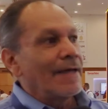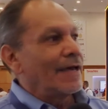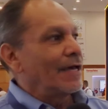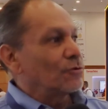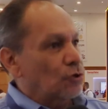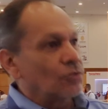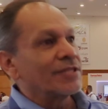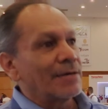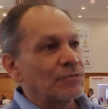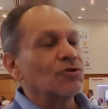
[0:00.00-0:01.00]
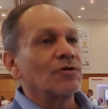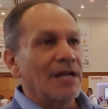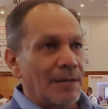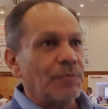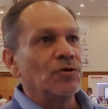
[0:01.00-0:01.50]
Eh, contamos con
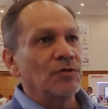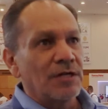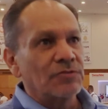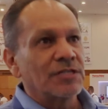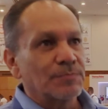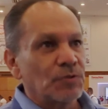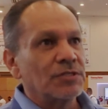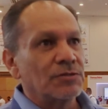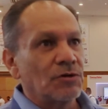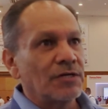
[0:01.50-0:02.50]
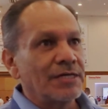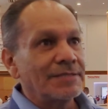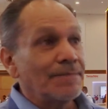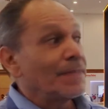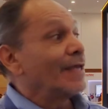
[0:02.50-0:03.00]
el apoyo de los expositores,